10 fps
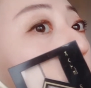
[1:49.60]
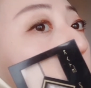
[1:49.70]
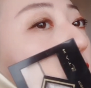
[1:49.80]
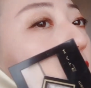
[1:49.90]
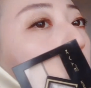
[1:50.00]

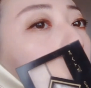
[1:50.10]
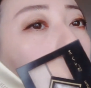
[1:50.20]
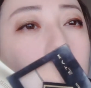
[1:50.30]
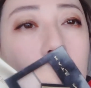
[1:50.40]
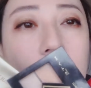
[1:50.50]
太好
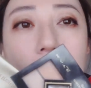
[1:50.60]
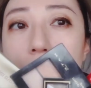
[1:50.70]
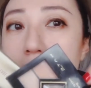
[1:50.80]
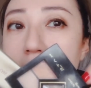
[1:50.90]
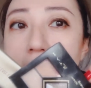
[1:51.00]
画、
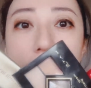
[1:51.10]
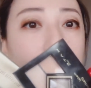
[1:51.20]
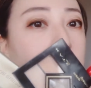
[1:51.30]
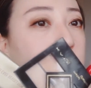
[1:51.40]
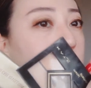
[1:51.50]
好搭。
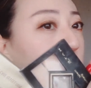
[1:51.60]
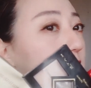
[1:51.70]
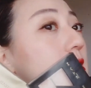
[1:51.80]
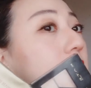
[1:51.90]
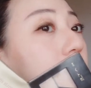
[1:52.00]

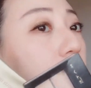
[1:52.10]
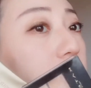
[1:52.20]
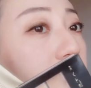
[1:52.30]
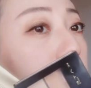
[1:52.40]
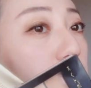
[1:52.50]
看我
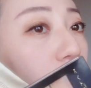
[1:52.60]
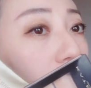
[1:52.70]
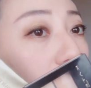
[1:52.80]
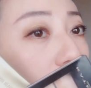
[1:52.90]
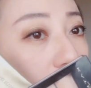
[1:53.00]
的眼
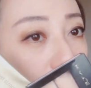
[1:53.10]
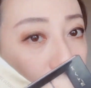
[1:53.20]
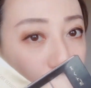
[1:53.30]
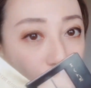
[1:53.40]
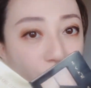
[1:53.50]
妆。
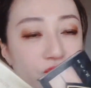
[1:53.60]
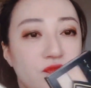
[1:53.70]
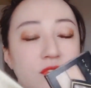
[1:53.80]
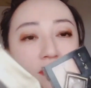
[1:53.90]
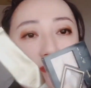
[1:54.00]

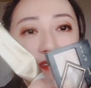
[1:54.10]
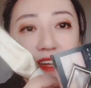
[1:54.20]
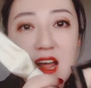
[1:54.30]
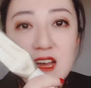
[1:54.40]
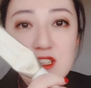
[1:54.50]
接
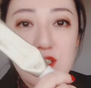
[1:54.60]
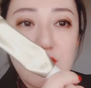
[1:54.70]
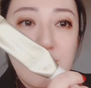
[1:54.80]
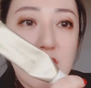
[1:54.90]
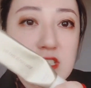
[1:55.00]
下来
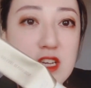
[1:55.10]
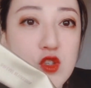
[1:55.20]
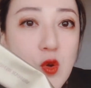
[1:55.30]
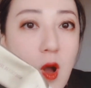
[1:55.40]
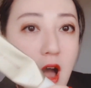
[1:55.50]
是防晒
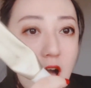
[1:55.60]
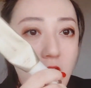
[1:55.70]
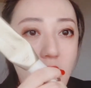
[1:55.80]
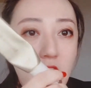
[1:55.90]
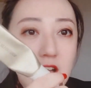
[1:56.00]
霜，
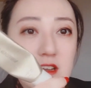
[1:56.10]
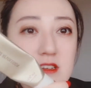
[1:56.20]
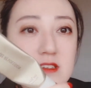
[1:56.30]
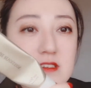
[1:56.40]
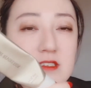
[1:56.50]

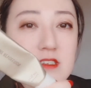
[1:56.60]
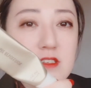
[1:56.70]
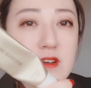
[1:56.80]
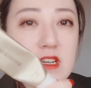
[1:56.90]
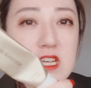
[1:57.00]
这
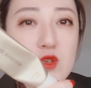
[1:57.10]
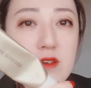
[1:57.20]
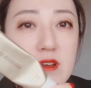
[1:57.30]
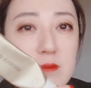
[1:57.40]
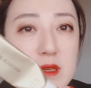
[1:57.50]
支防晒
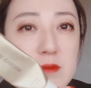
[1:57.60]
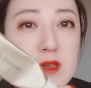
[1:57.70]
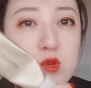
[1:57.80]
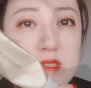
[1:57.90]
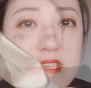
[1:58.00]
霜范冰
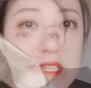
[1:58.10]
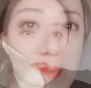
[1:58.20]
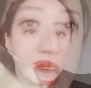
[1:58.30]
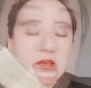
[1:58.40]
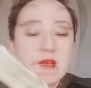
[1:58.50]
冰推荐的
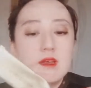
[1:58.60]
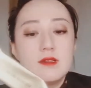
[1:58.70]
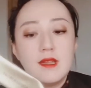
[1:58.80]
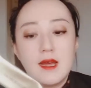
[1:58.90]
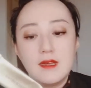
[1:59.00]
牌
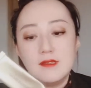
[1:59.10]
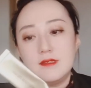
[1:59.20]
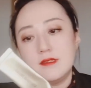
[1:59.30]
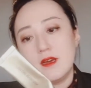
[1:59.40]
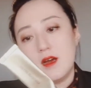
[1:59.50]
它
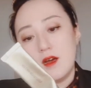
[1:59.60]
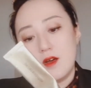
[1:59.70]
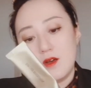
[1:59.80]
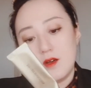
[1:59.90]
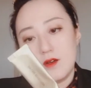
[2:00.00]

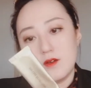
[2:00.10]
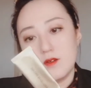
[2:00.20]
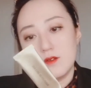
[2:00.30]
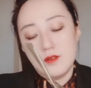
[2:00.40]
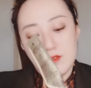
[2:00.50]

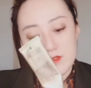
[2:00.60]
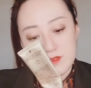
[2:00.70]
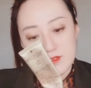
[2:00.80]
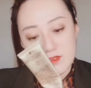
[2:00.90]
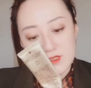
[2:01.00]
叫。
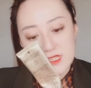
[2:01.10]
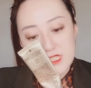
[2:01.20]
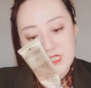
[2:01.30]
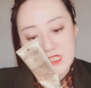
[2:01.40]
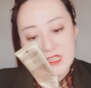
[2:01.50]

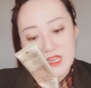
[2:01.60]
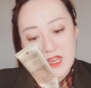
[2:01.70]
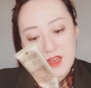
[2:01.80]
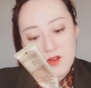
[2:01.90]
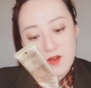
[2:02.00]

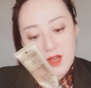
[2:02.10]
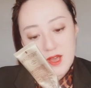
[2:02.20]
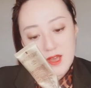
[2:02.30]
Elixir，